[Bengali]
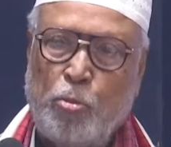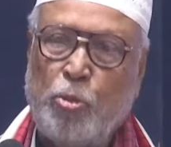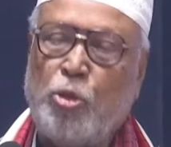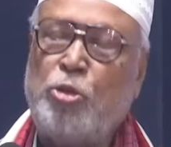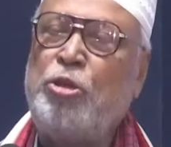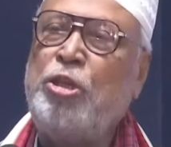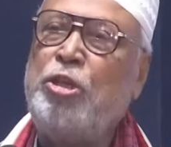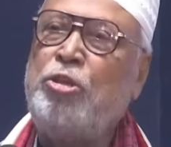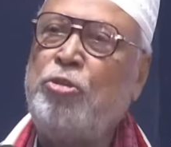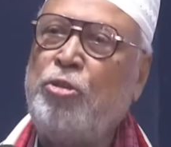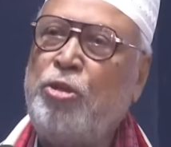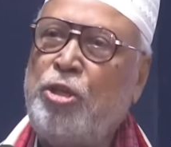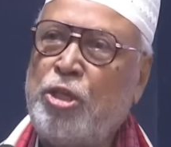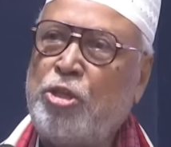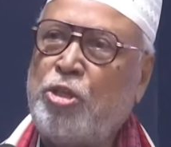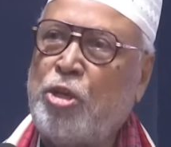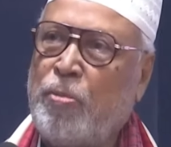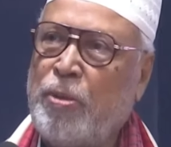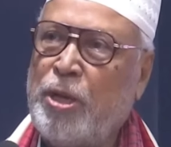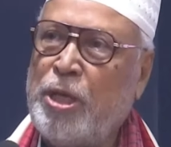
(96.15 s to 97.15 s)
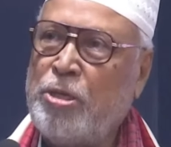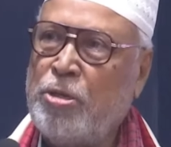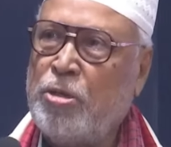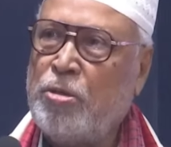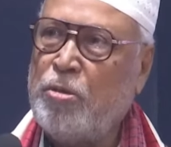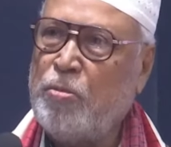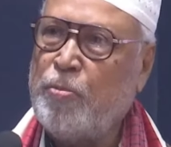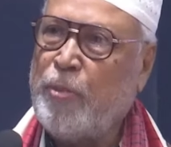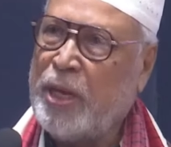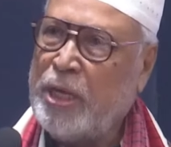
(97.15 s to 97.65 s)
মুক্তিযুদ্ধে সবাই
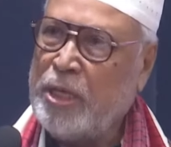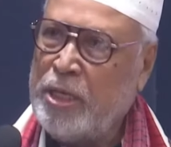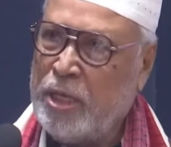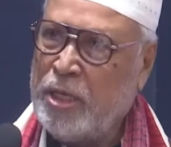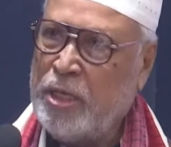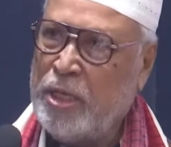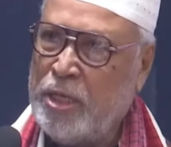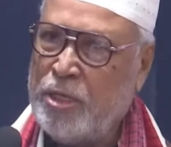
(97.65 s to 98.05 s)
যখন পালিয়ে